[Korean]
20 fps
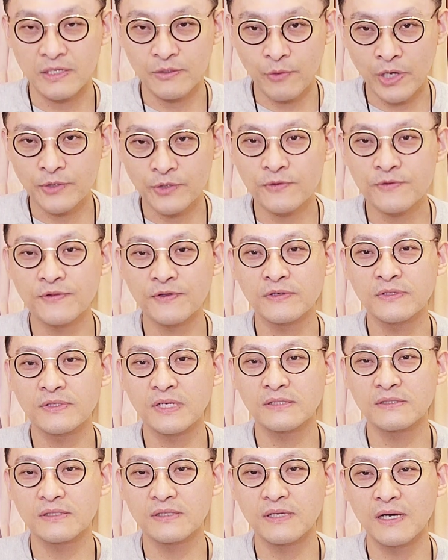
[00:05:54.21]

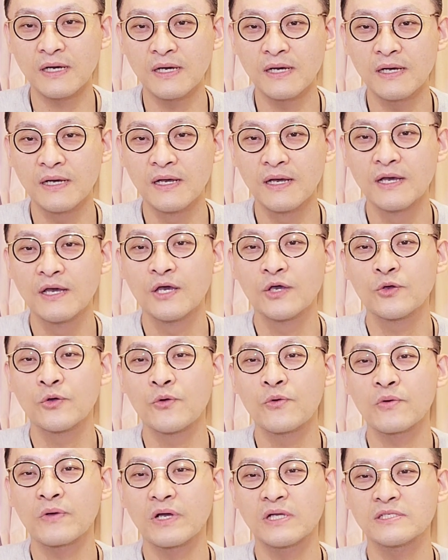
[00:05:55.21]
활용성이라든가
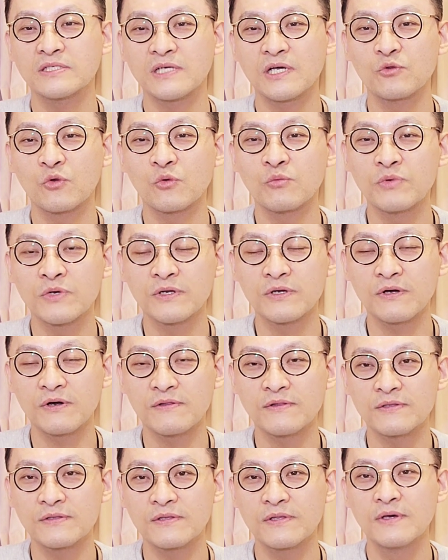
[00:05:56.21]
효용 가치가 높을
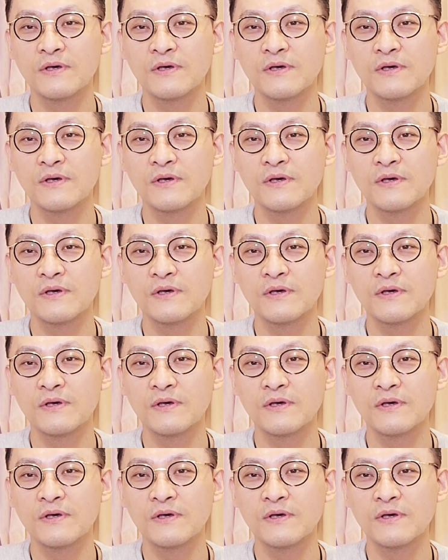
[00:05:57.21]
것은